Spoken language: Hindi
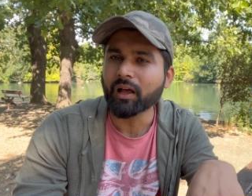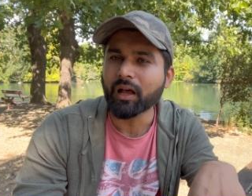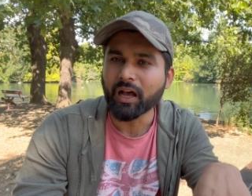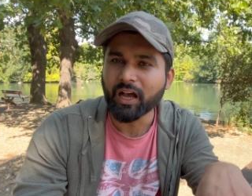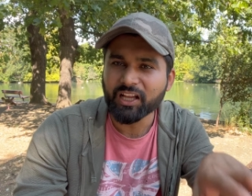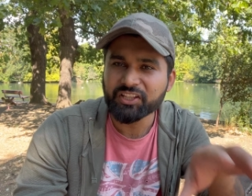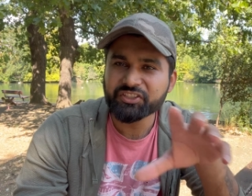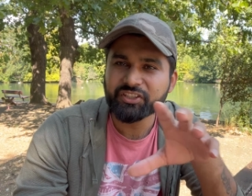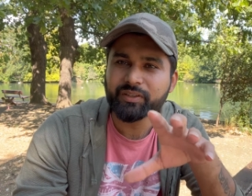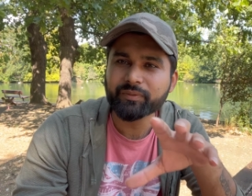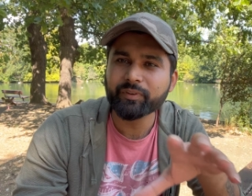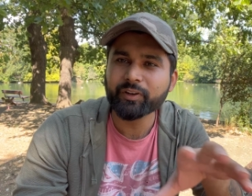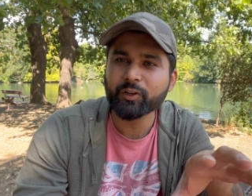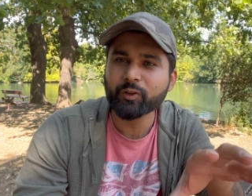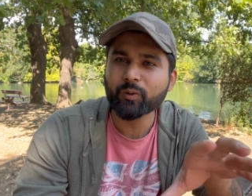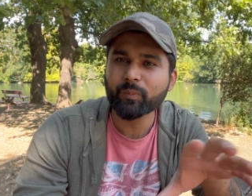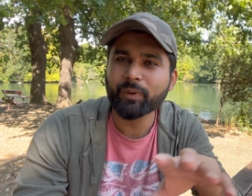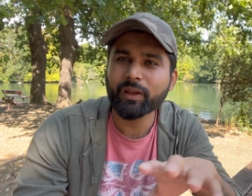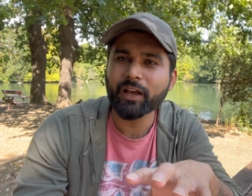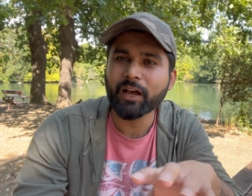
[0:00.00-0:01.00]
आज की
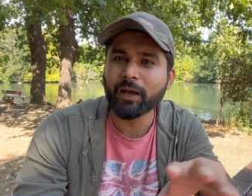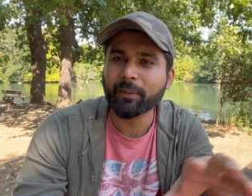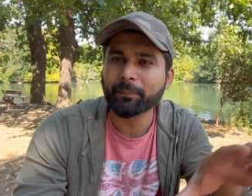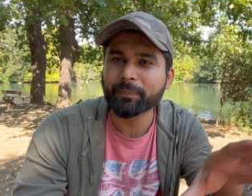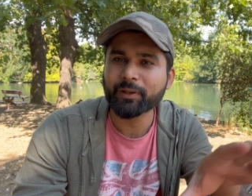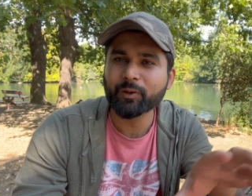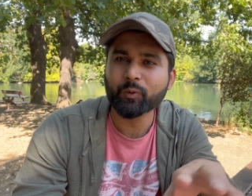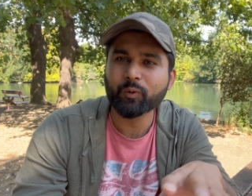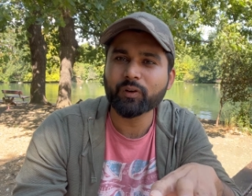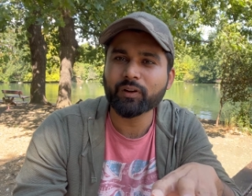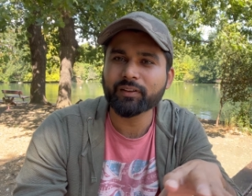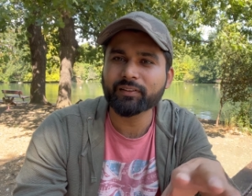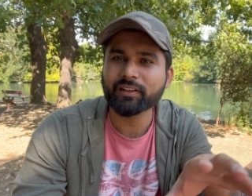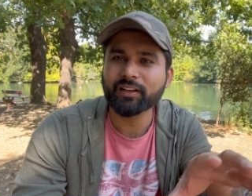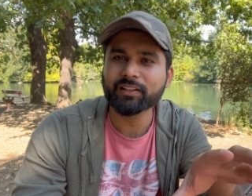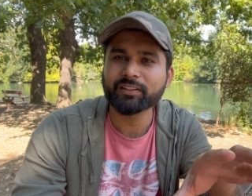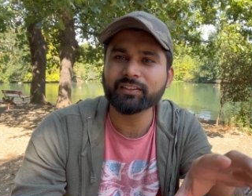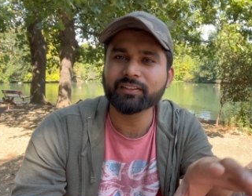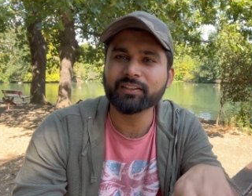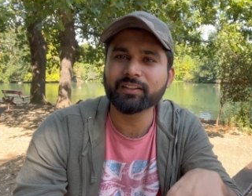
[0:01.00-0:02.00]
वीडियो में आप लोगों के
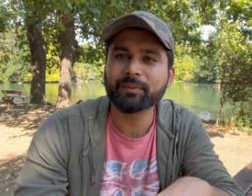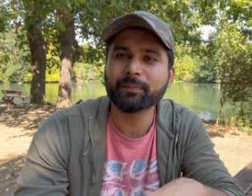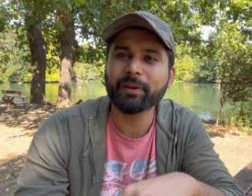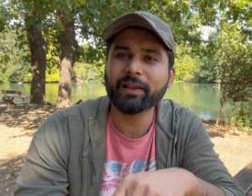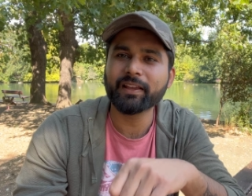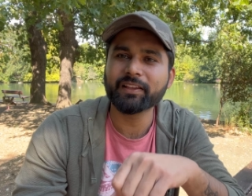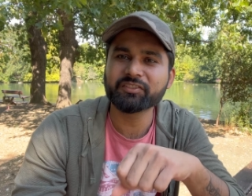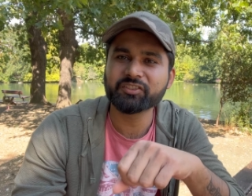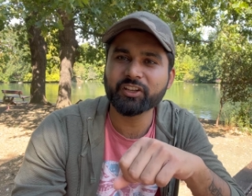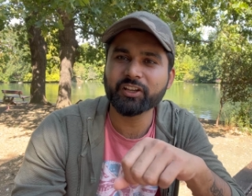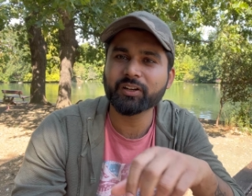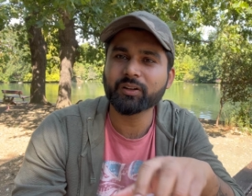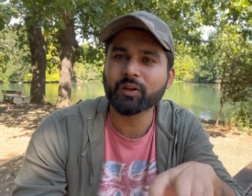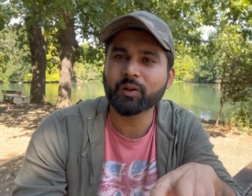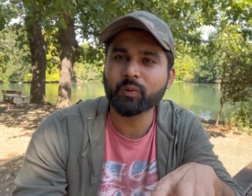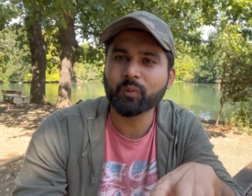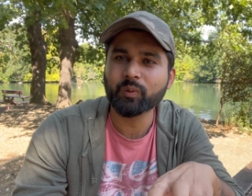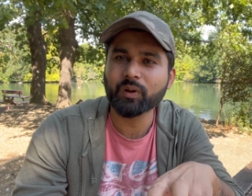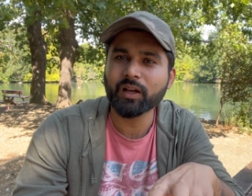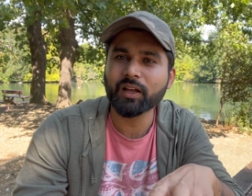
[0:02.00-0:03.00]
साथ मैं शेयर
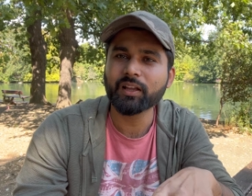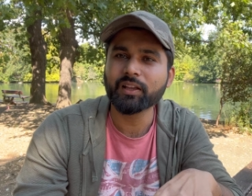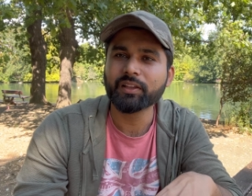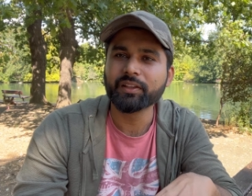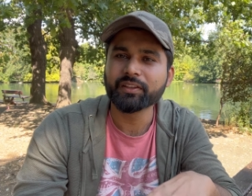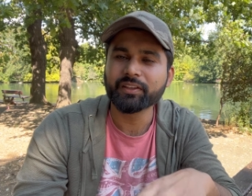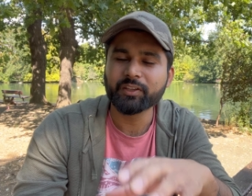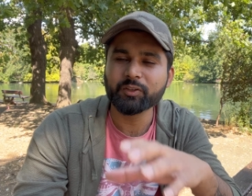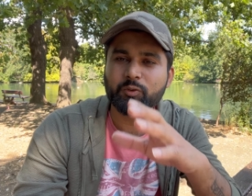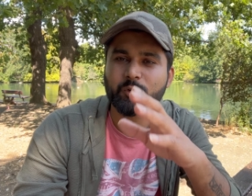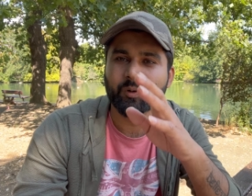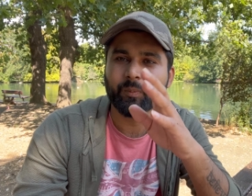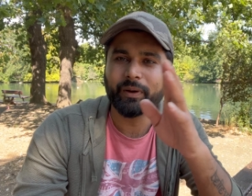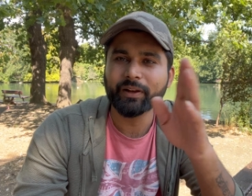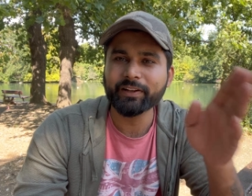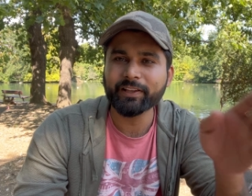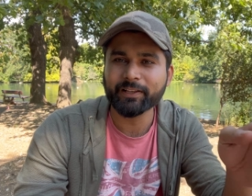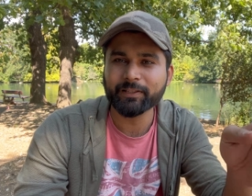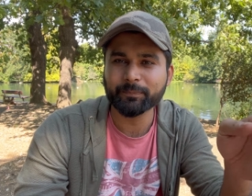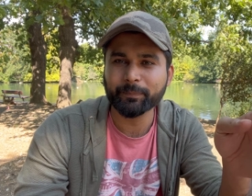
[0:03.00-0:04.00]
करूंगा कि जो
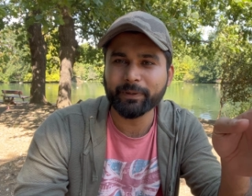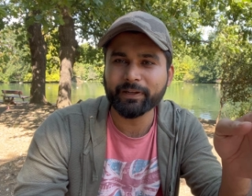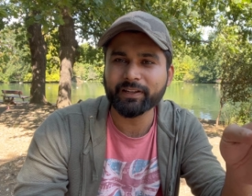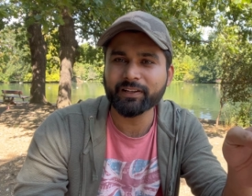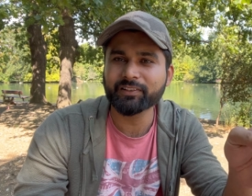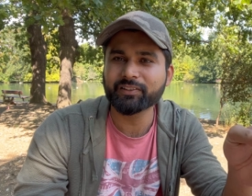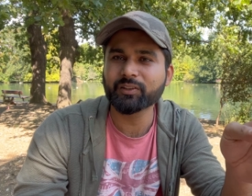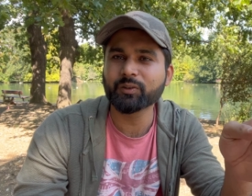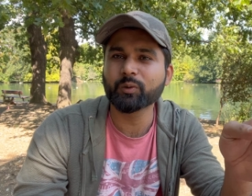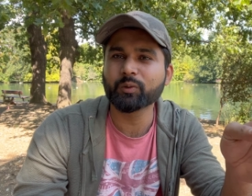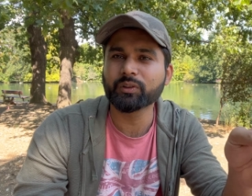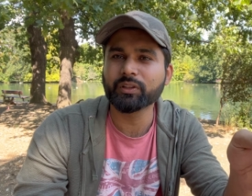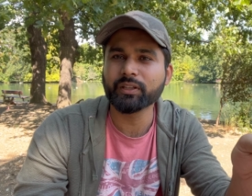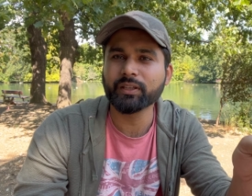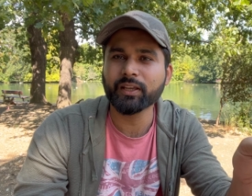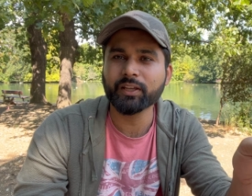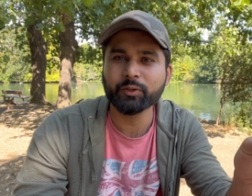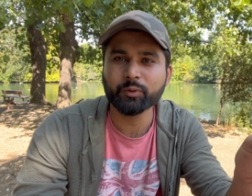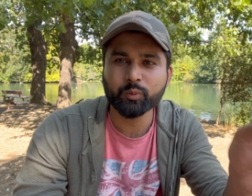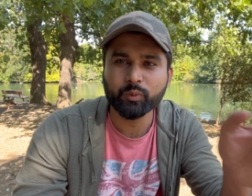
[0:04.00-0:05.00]
हमारी एक्सपेक्टेशन होती
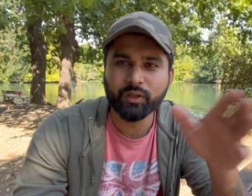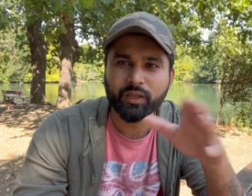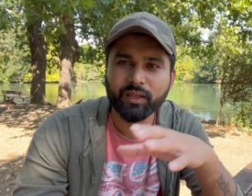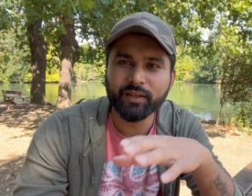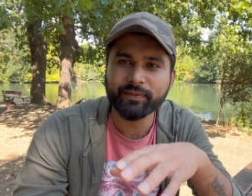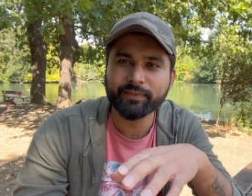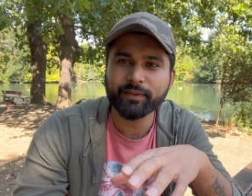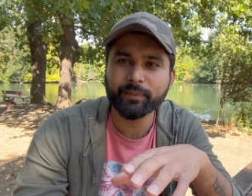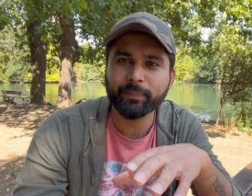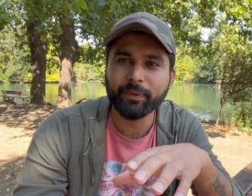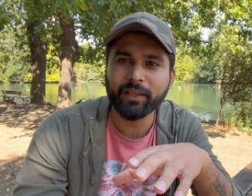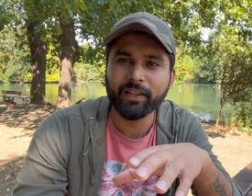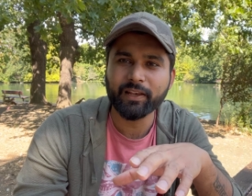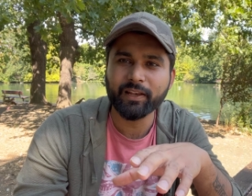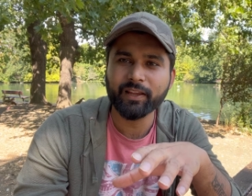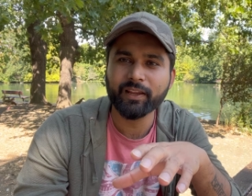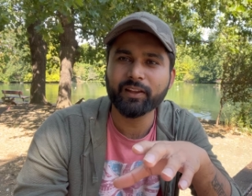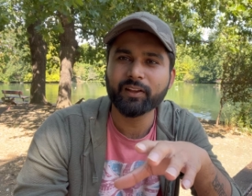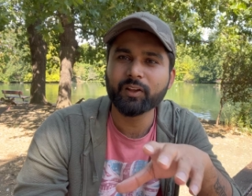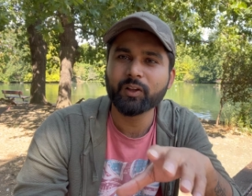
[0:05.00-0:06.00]
हैं यूके आने से पहले